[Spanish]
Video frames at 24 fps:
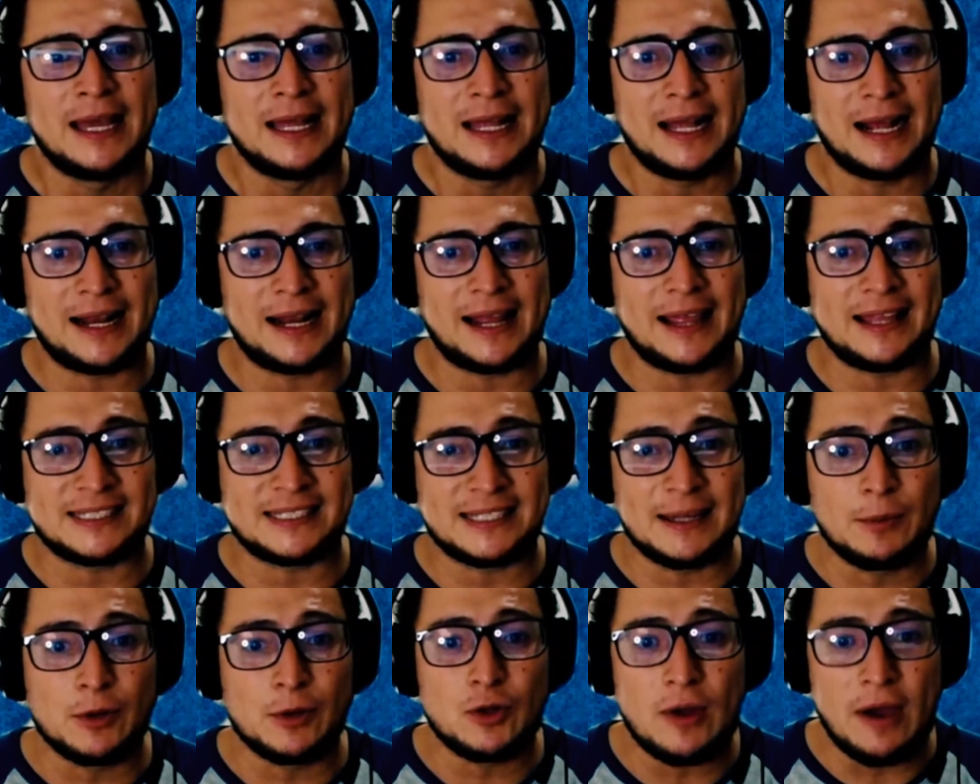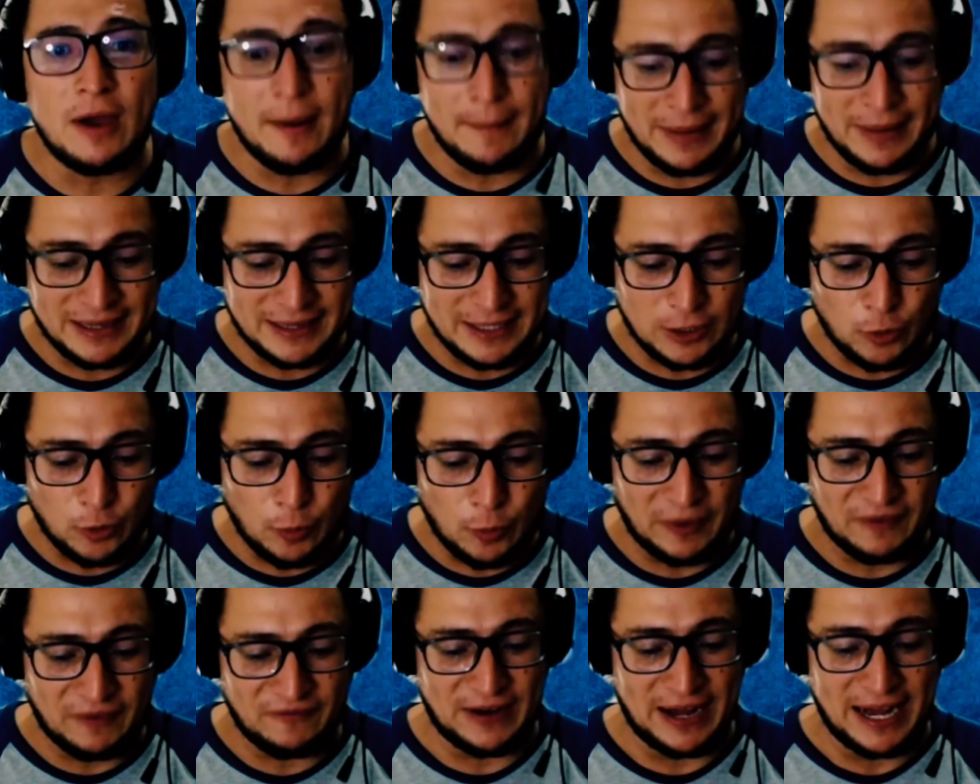agradecemos nuevamente tu
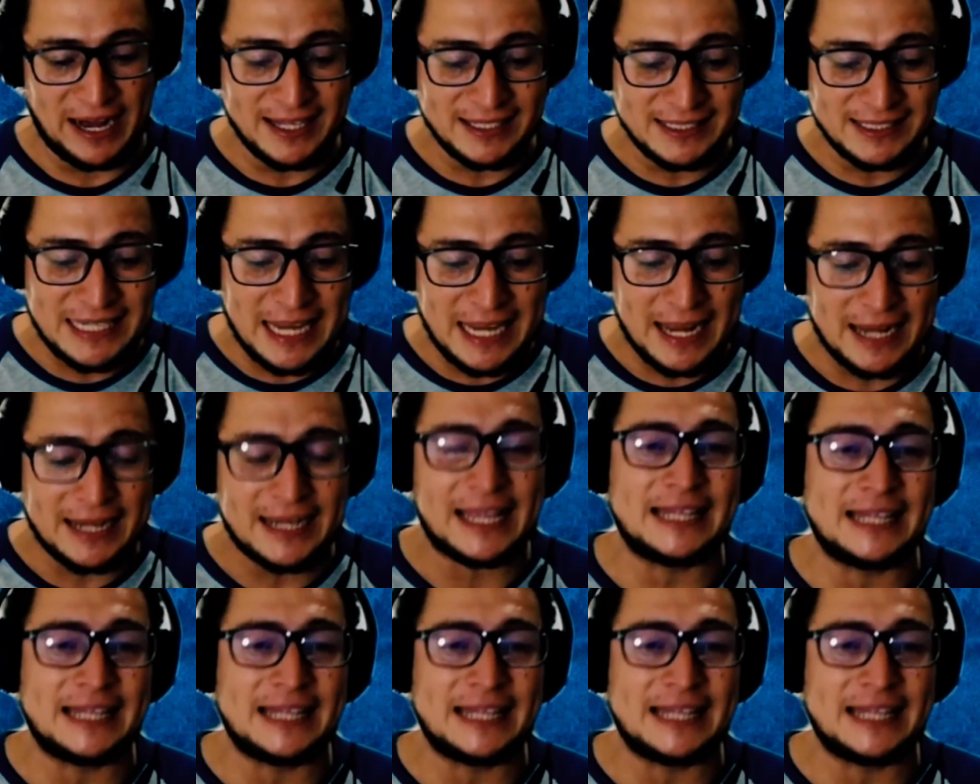preferencia,